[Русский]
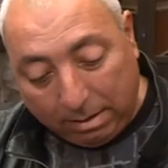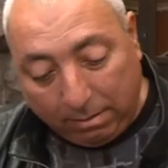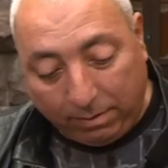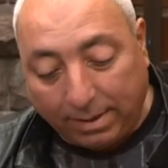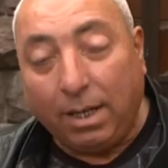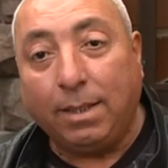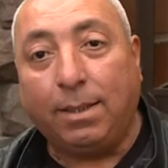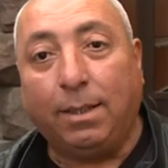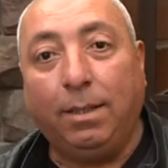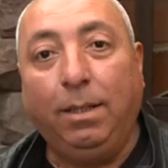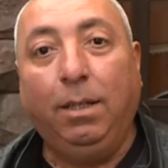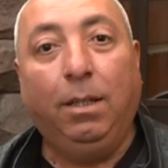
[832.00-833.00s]
Вы
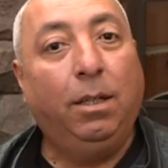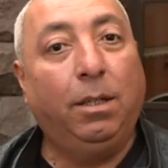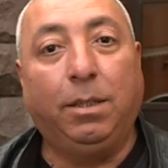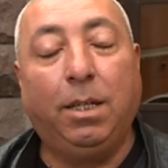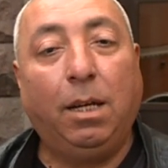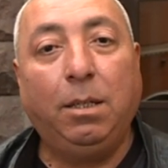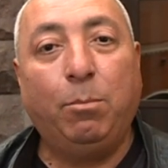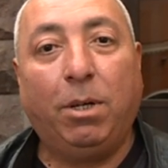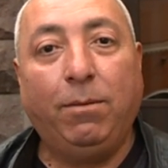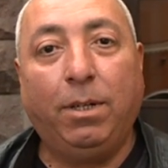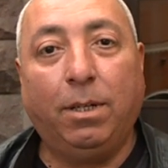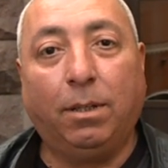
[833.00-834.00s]
знаете, я не
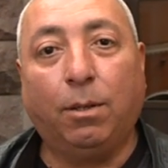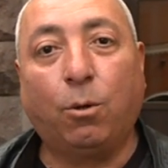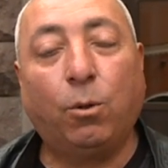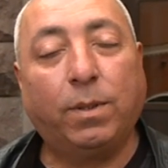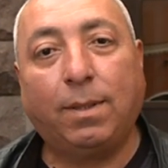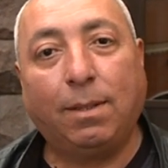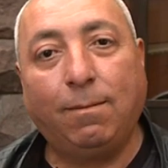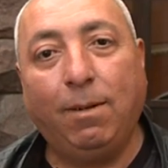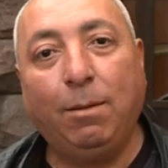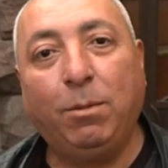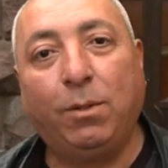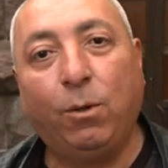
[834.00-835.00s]
поверил. Розы со
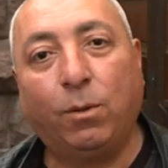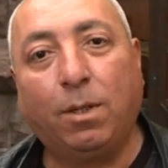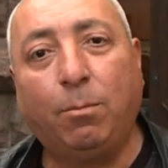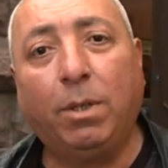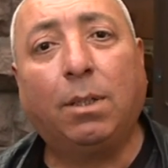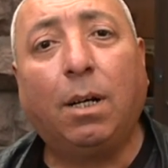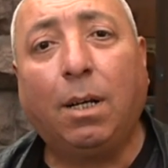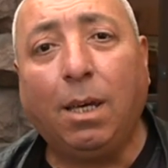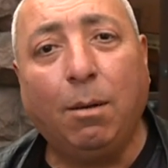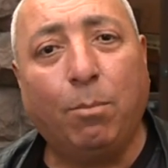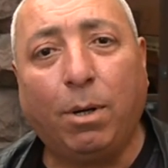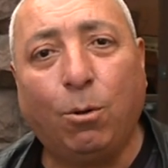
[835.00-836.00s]
своими сестрами
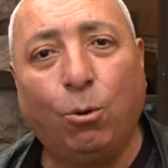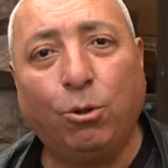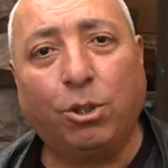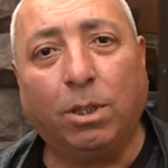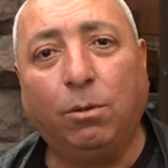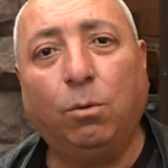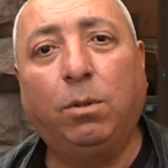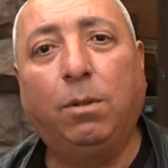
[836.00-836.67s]
такие похожи, ну,